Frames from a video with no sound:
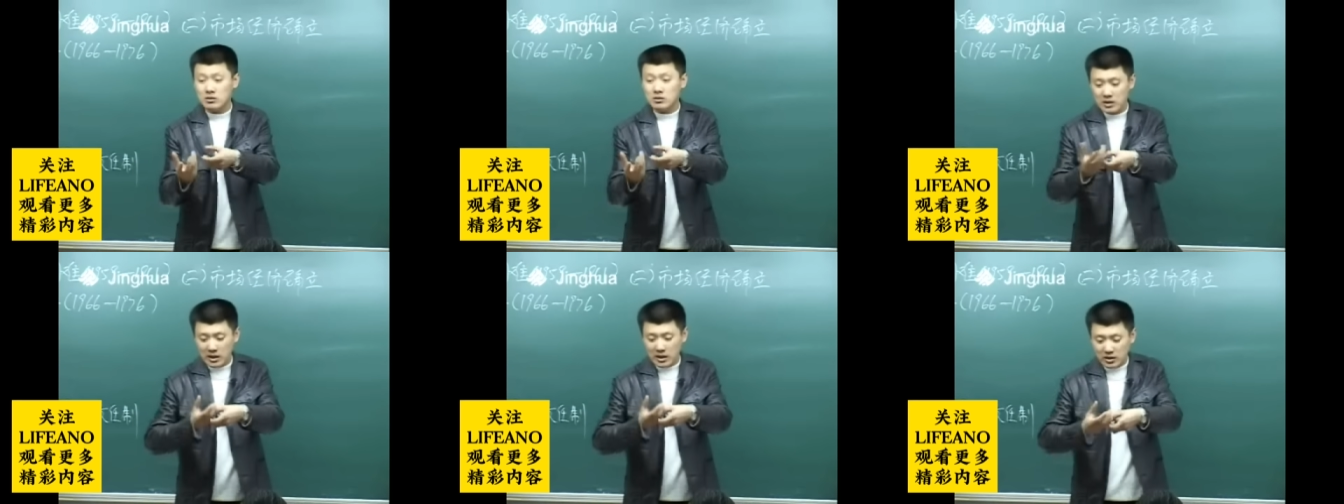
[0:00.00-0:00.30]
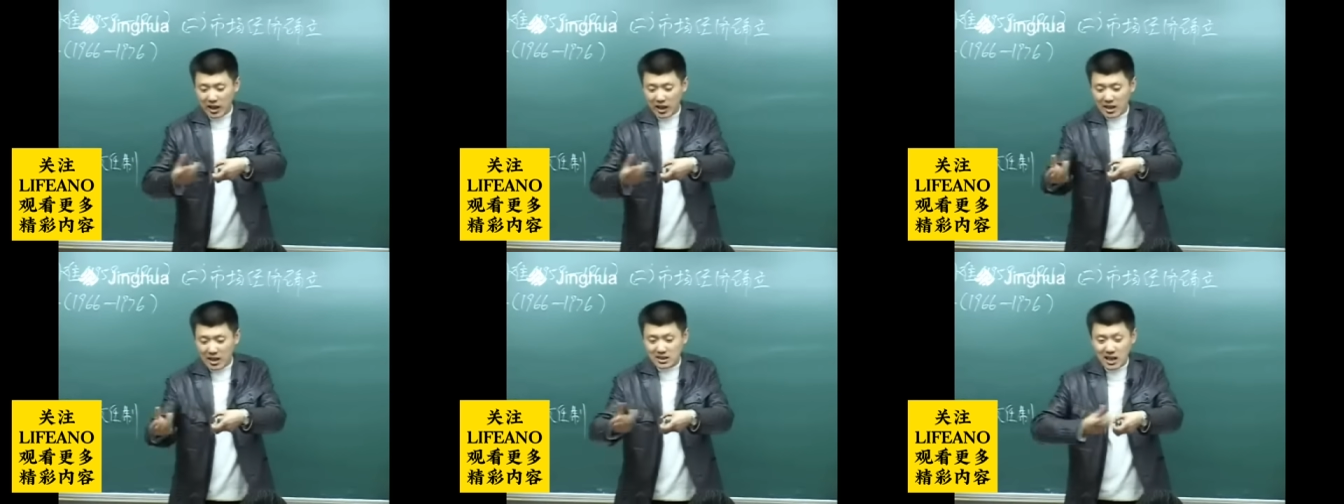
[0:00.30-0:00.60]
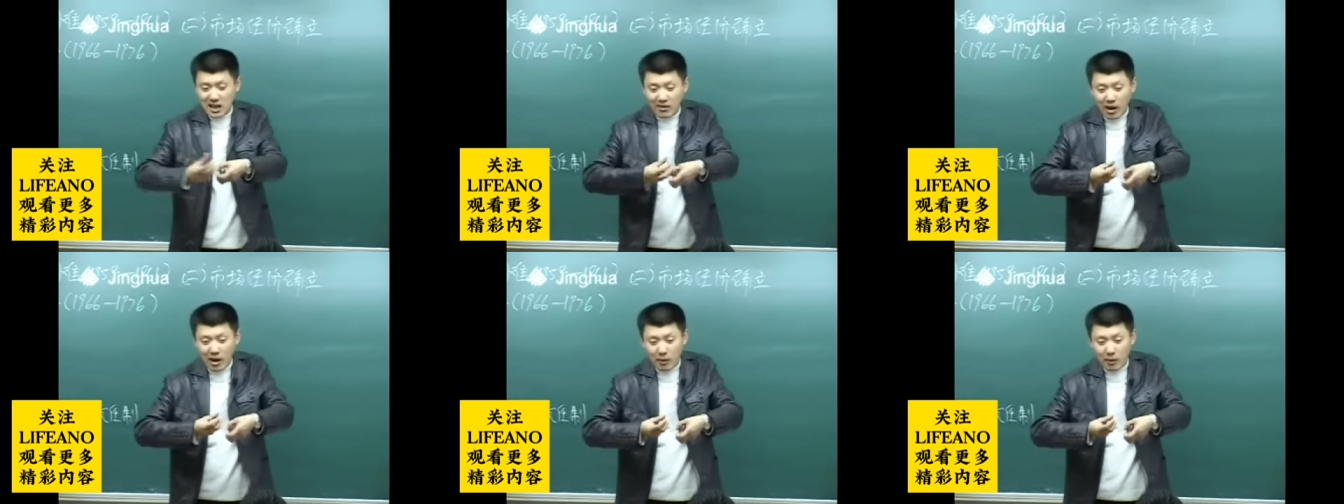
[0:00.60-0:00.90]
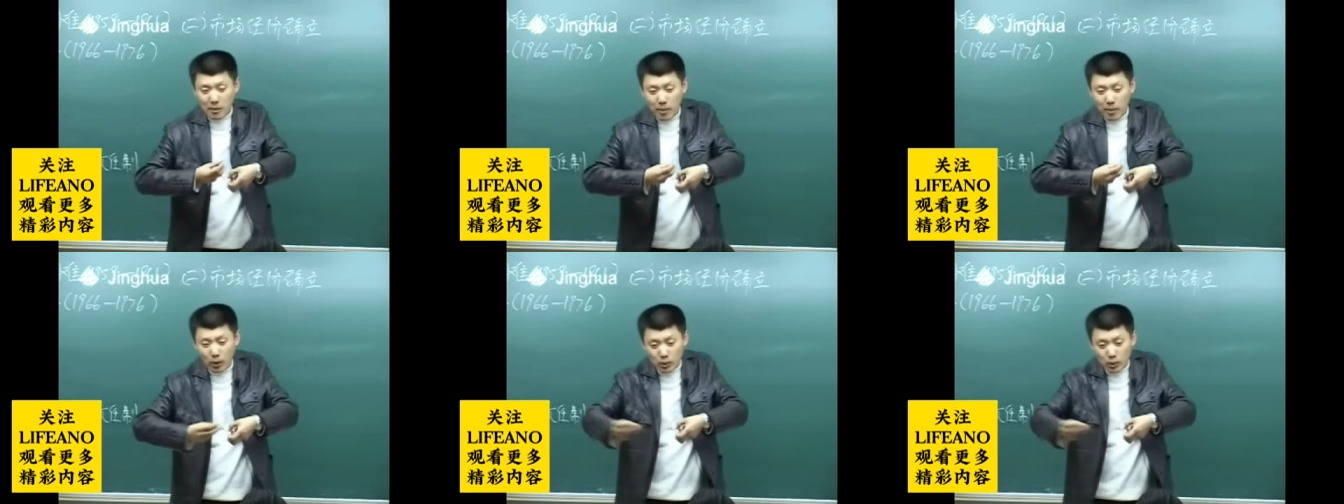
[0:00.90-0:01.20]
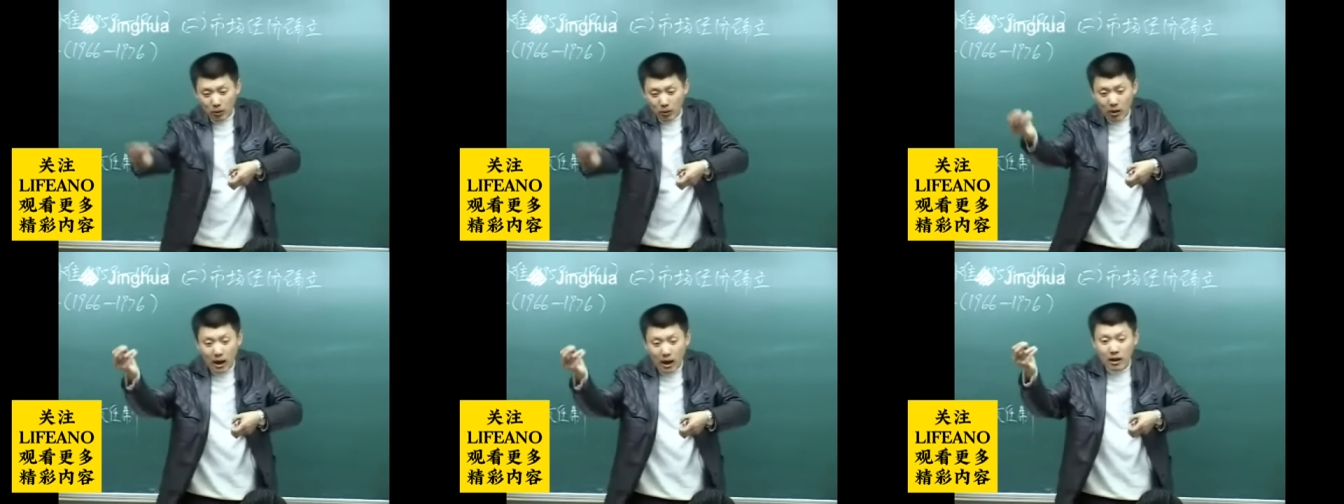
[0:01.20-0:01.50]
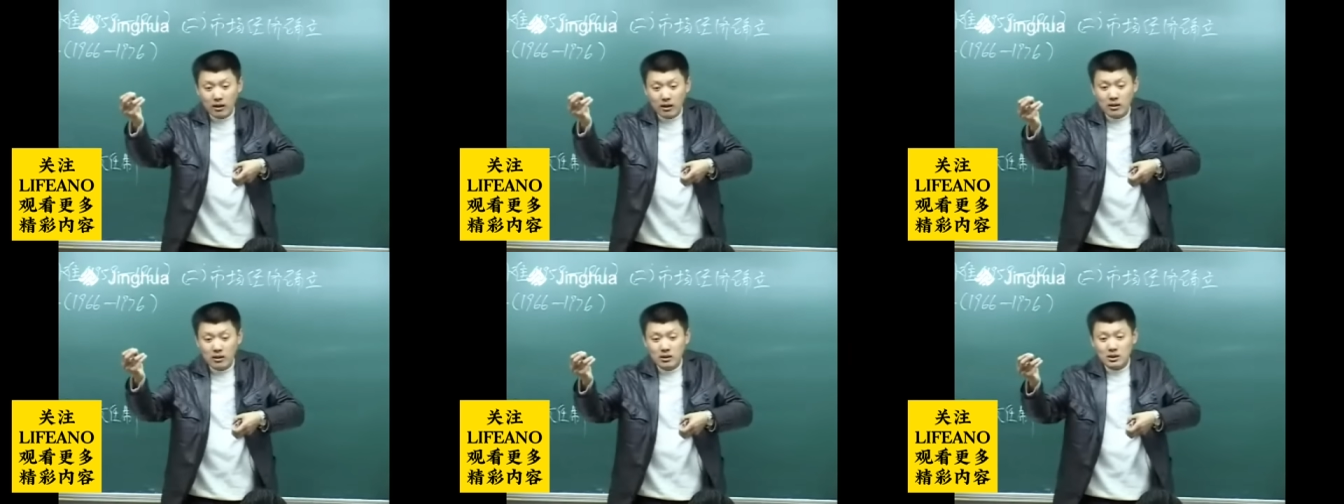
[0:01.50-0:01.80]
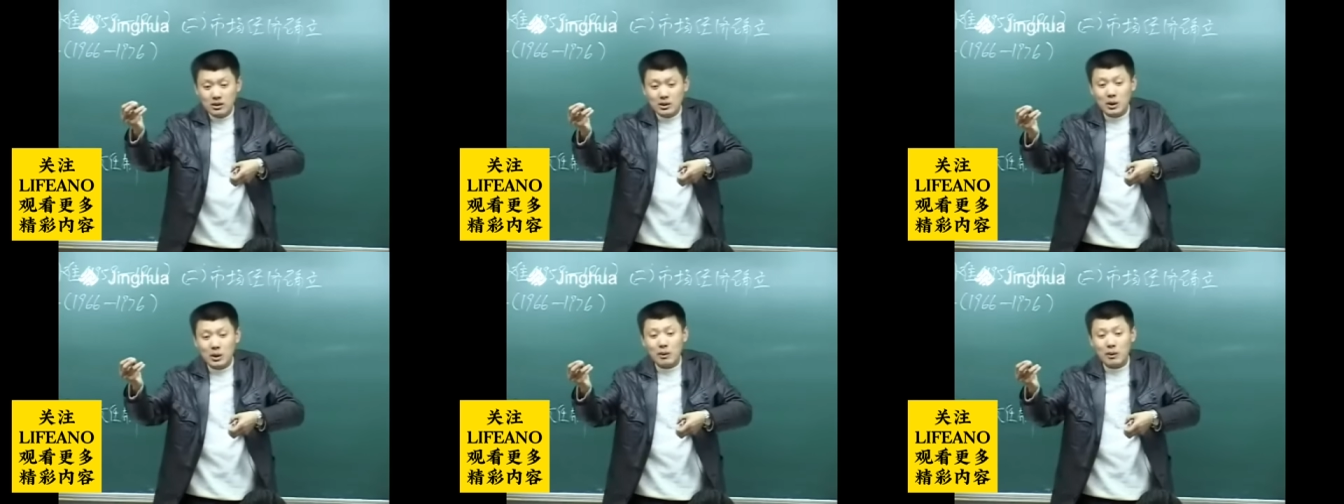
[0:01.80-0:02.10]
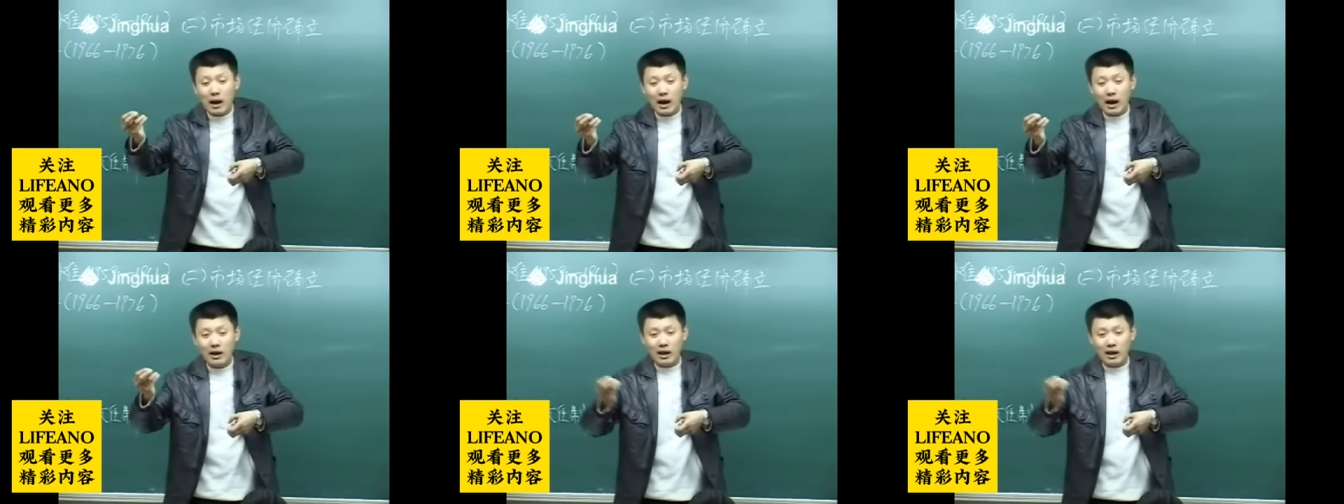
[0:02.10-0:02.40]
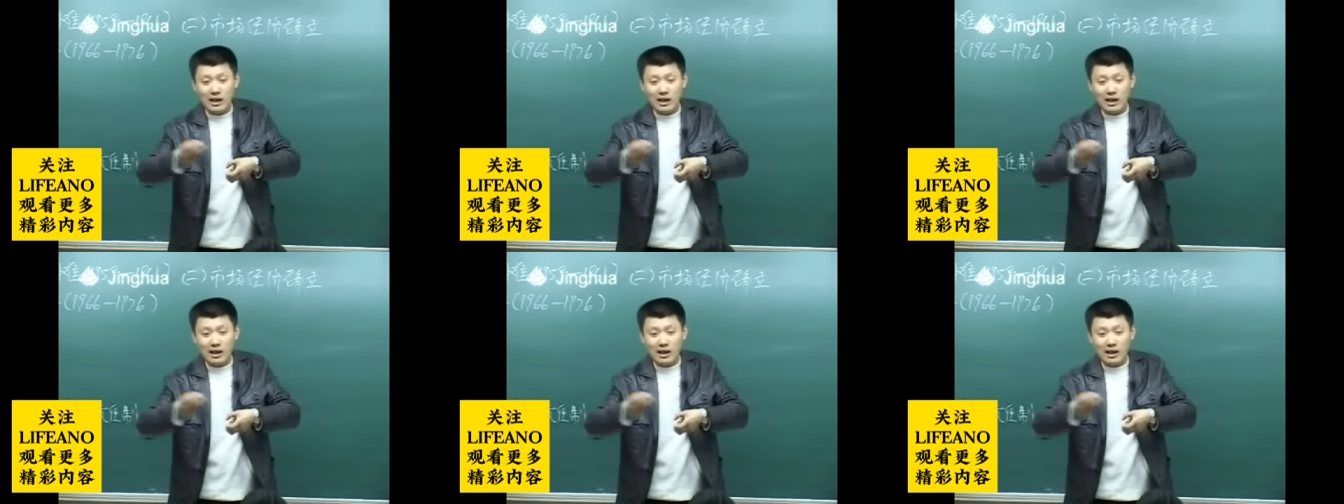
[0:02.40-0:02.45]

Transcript: 这电线外边得包铜啊，对吧？